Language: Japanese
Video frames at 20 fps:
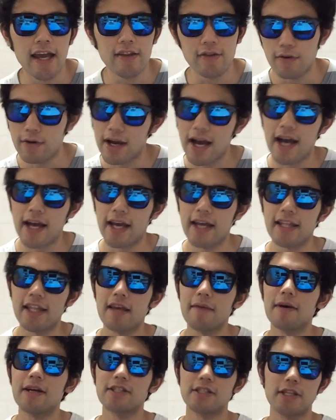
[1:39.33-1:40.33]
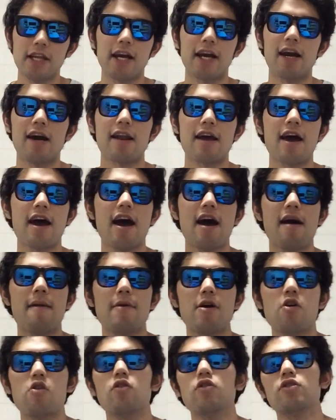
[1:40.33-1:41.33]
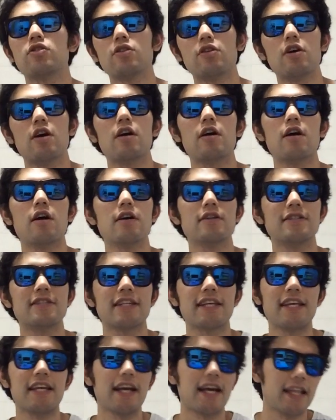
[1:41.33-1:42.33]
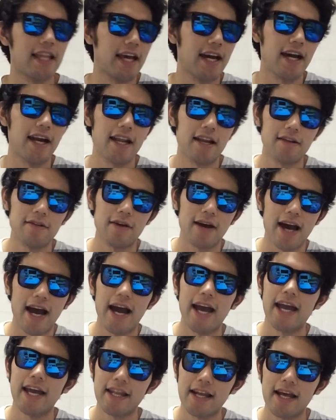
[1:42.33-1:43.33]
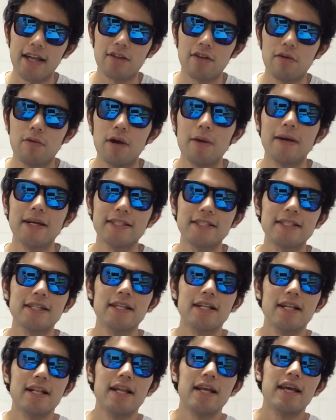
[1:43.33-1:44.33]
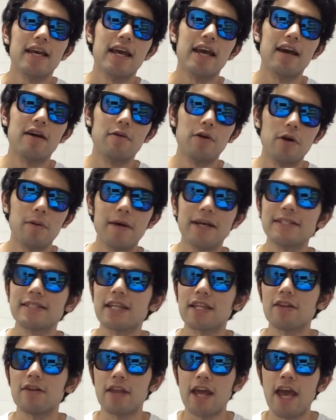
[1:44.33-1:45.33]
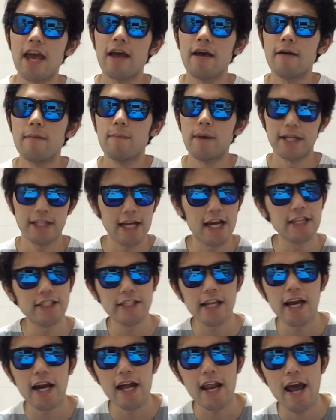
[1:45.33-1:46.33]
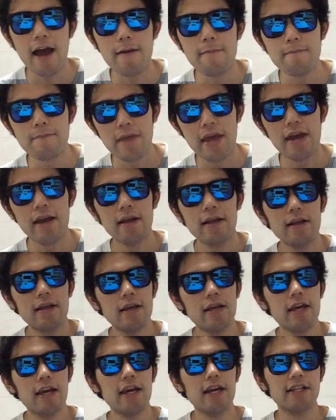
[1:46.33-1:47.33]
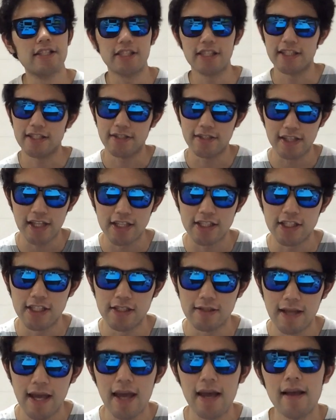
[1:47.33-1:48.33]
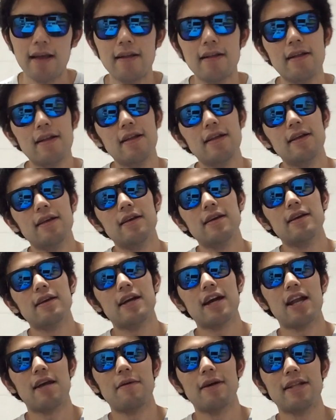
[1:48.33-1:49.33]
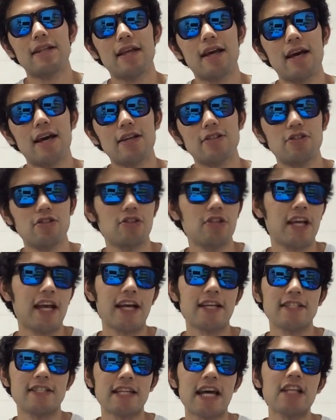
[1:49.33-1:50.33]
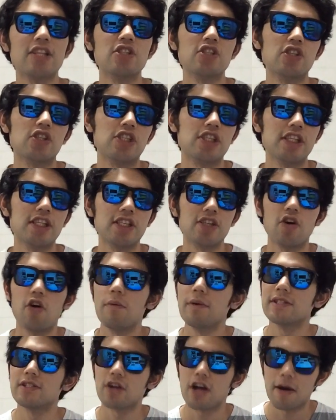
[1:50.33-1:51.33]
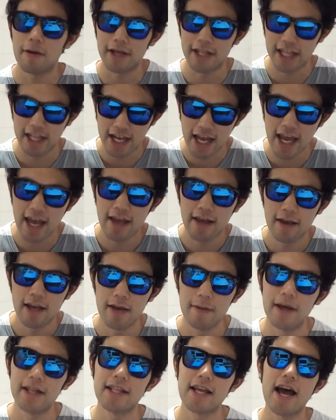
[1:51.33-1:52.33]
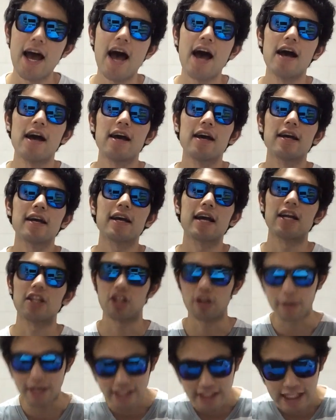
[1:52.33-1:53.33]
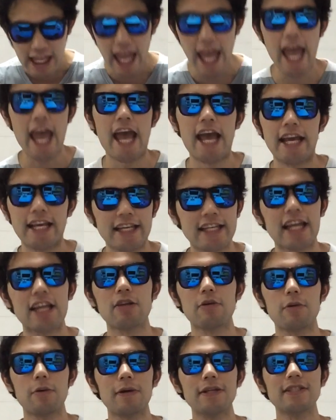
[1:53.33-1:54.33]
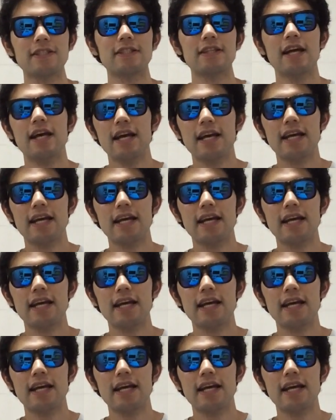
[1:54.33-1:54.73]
動画上げてましたから、まあ、本当月日が流れるのは早いなと思います、えー、思いますけどねまた明日からね、え7月1日ねからまた12月31日大晦日までね、えまたかっ飛ばしていきたいと思います